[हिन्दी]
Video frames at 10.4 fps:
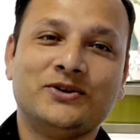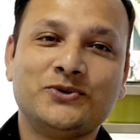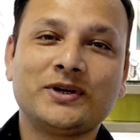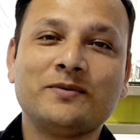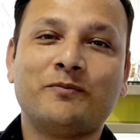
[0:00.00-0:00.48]

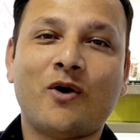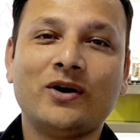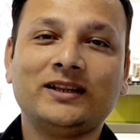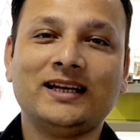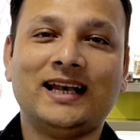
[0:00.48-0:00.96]
जो कि
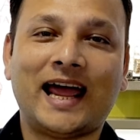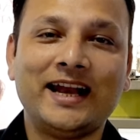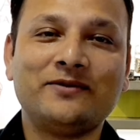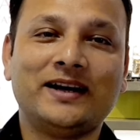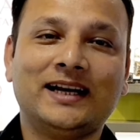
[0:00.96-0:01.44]
बहुत ही
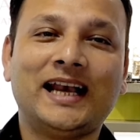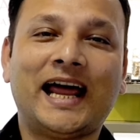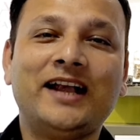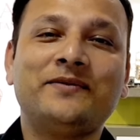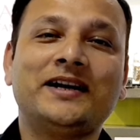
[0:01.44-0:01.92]
लाइट वेट है
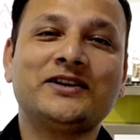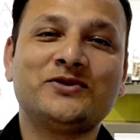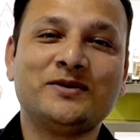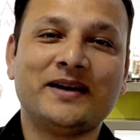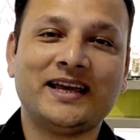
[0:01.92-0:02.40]
लाइट वेट
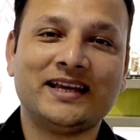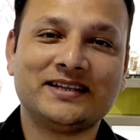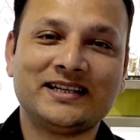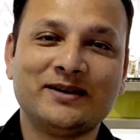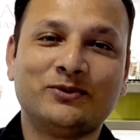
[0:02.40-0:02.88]
एक्चुअली मैं
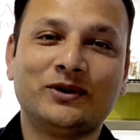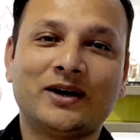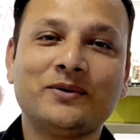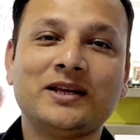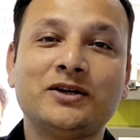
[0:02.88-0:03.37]
इसलिए बोल
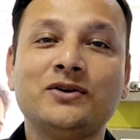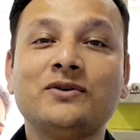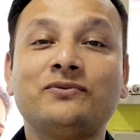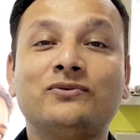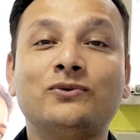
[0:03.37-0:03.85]
रहा हूँ क्योंकि ये
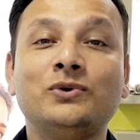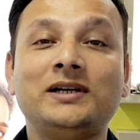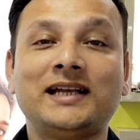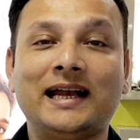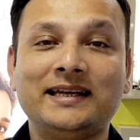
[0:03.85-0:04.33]
फुल
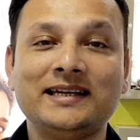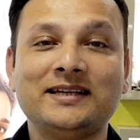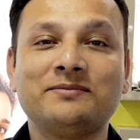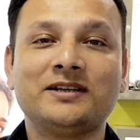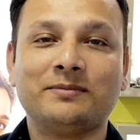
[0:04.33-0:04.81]

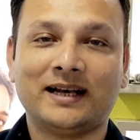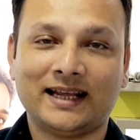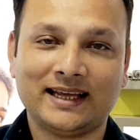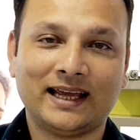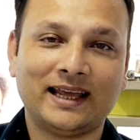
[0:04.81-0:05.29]
टाइटेनियम की
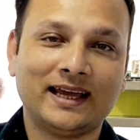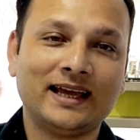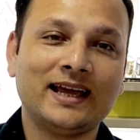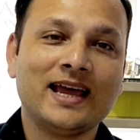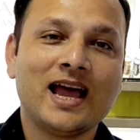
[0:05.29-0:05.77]
बनाई गई हैं